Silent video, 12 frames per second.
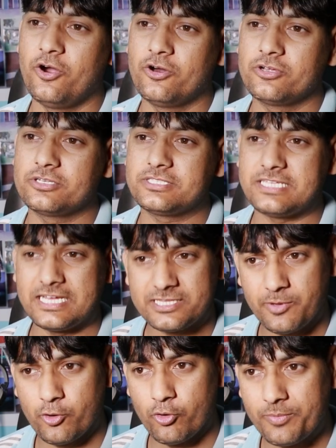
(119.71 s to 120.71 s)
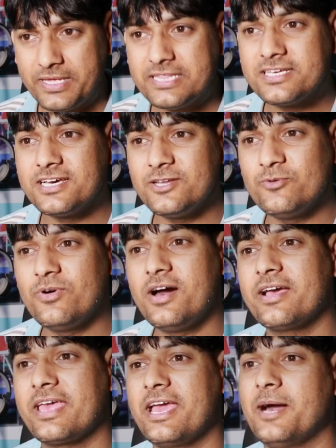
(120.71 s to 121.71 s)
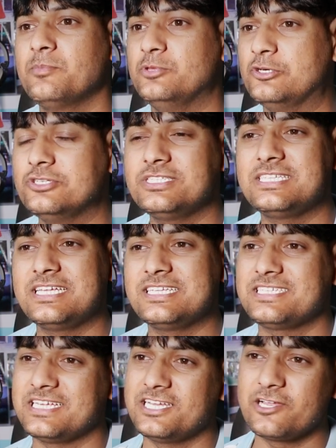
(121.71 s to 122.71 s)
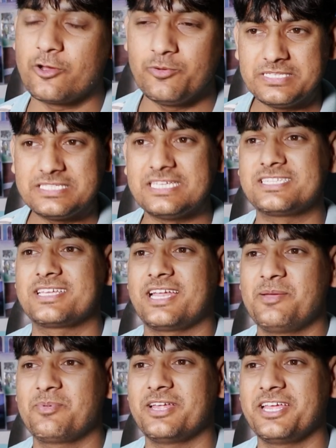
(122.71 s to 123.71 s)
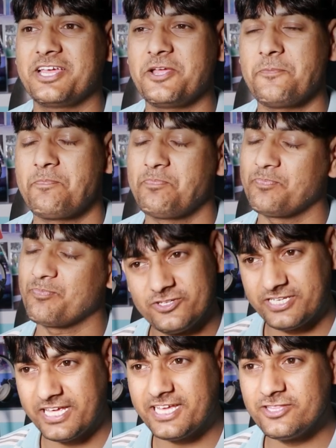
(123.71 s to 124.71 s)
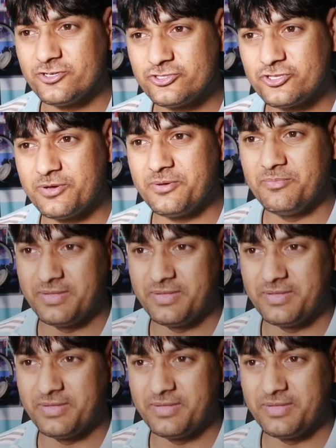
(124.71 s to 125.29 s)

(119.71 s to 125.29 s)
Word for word: और साथ में उम्मीद करूंगा कि आप धुन से चैनल भी सब्सक्राइब करेंगे तो ठीक है दोस्तों